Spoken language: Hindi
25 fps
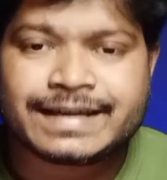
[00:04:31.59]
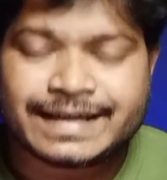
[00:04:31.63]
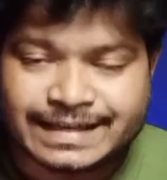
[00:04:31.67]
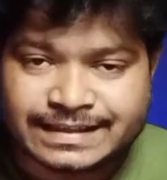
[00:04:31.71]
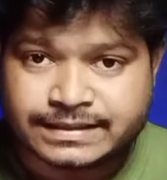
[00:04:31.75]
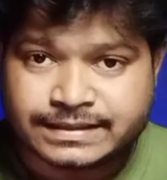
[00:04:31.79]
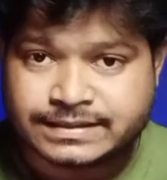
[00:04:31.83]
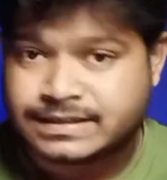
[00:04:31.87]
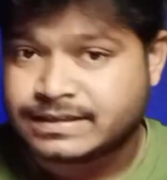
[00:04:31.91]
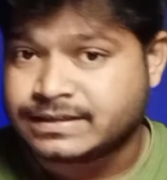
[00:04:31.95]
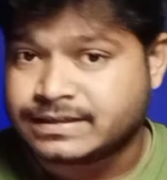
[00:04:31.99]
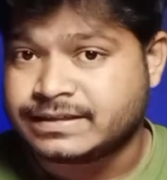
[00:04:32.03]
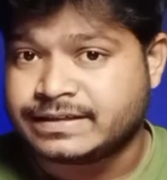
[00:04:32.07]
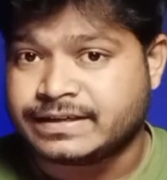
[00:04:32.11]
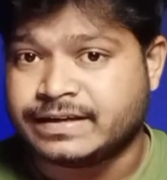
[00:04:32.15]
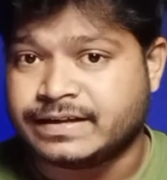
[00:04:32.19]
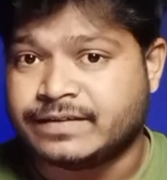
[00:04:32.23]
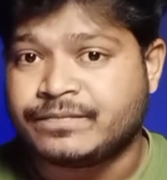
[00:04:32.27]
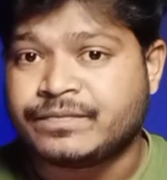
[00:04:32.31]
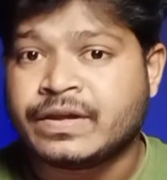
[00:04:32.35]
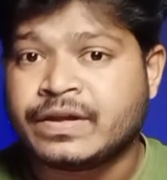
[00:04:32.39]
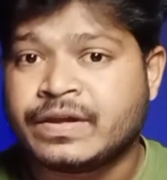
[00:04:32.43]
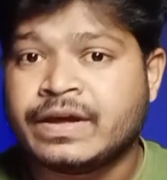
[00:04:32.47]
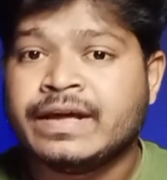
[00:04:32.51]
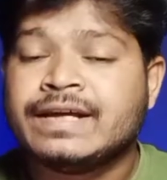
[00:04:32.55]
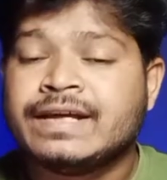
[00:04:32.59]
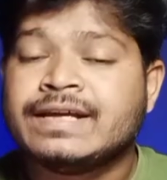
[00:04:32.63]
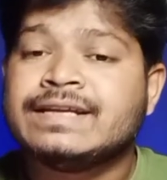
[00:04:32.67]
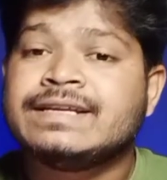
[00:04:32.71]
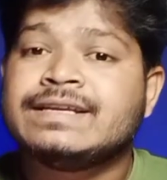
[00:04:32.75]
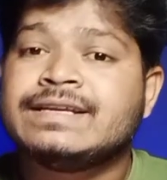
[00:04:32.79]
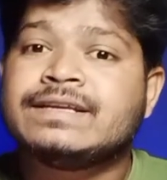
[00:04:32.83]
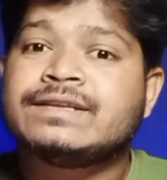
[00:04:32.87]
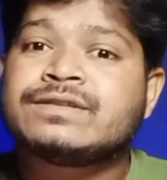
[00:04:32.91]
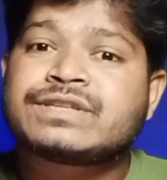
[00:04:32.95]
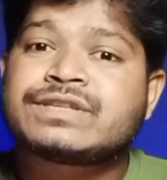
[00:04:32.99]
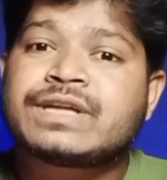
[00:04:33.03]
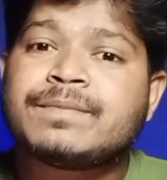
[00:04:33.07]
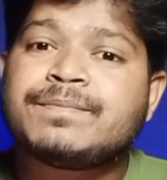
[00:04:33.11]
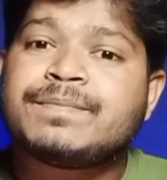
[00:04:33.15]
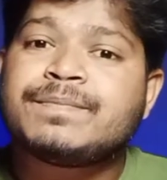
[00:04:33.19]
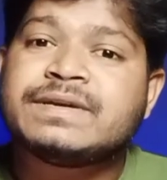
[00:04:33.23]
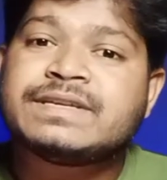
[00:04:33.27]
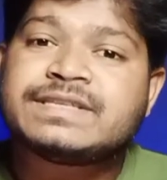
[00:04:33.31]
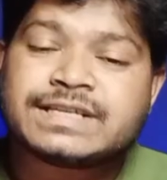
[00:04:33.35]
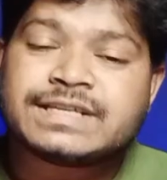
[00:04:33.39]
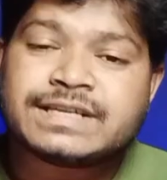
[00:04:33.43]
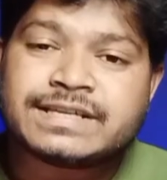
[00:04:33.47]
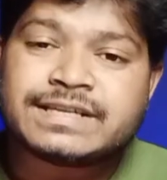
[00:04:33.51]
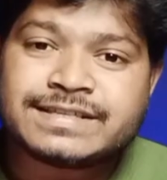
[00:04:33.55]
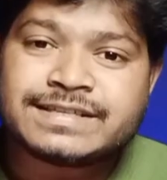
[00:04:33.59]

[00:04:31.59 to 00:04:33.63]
कैसे चल रहे हैं इसके पीछे की